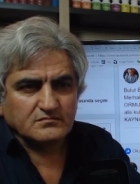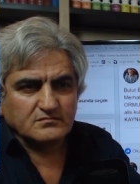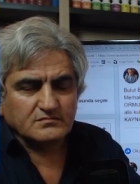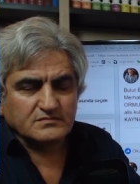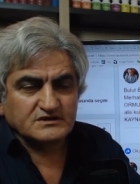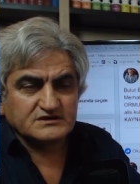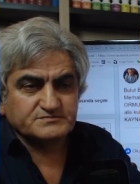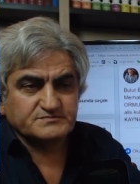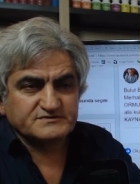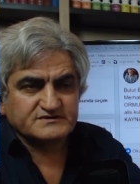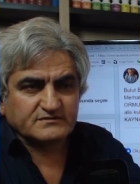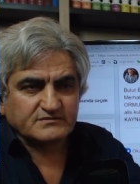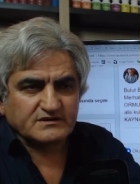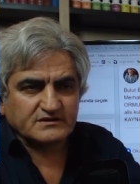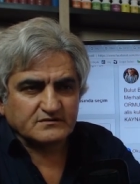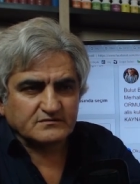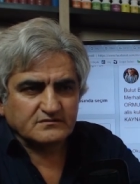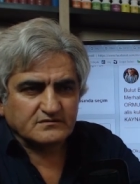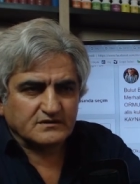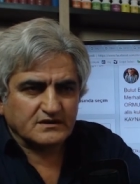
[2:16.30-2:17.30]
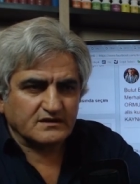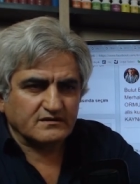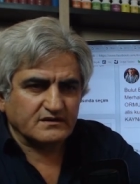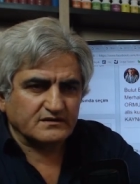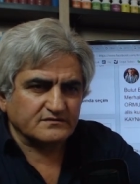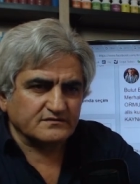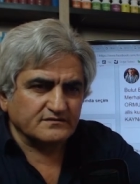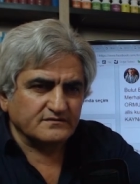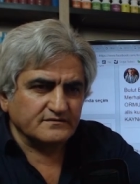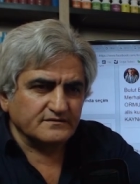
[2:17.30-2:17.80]
Hiçbir zaman. Evet.
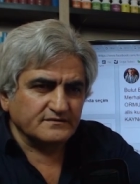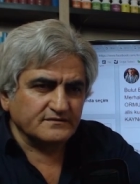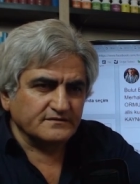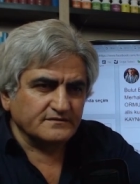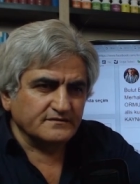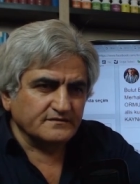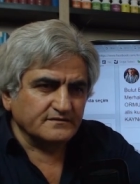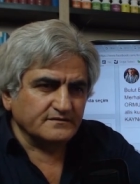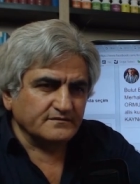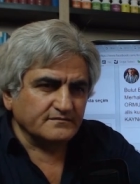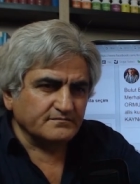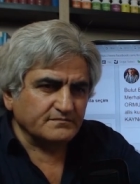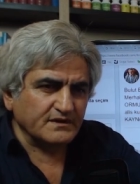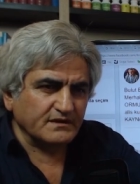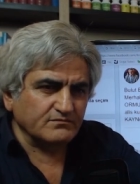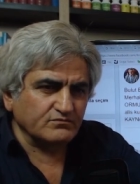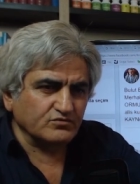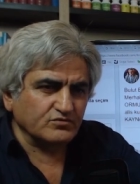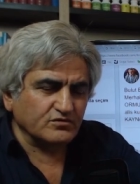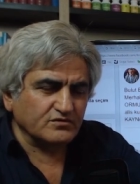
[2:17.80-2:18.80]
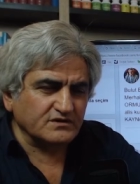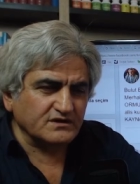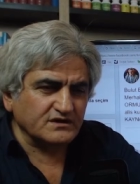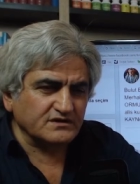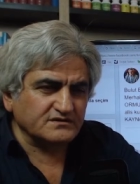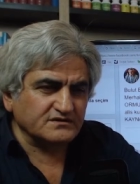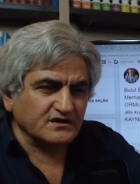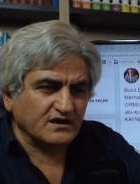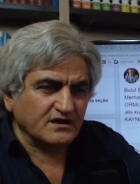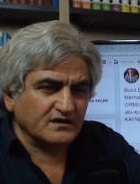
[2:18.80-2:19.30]
Ben bu konuda
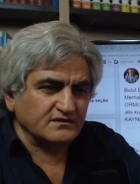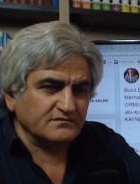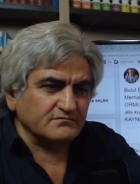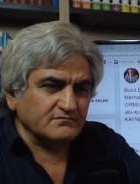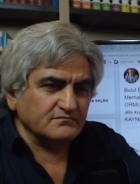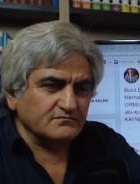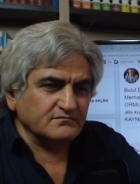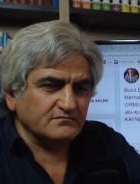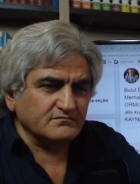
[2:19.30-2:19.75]
iddialıyım.